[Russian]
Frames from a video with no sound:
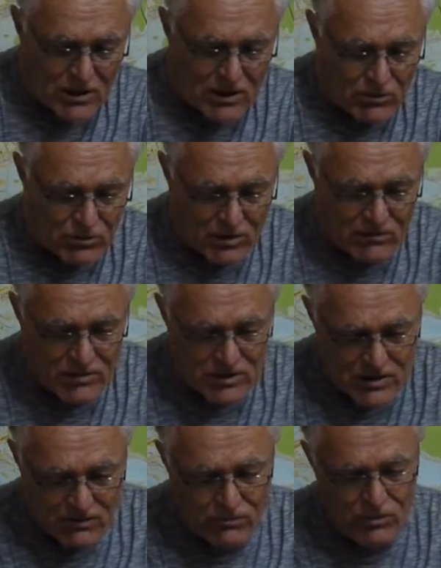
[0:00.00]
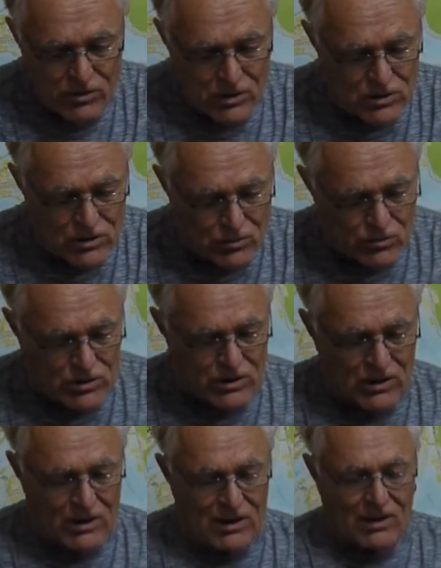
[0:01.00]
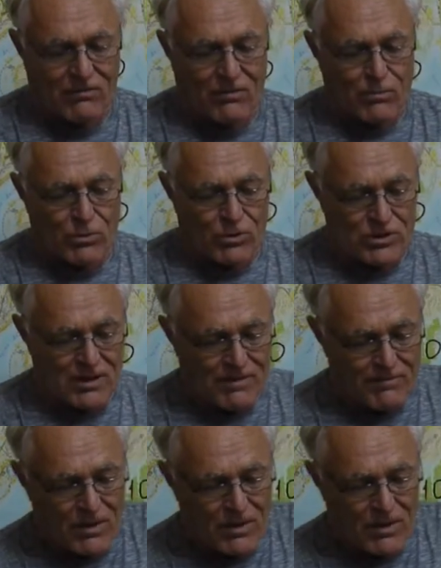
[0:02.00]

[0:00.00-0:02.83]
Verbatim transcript: который возник в ходе дискуссии. Это вопрос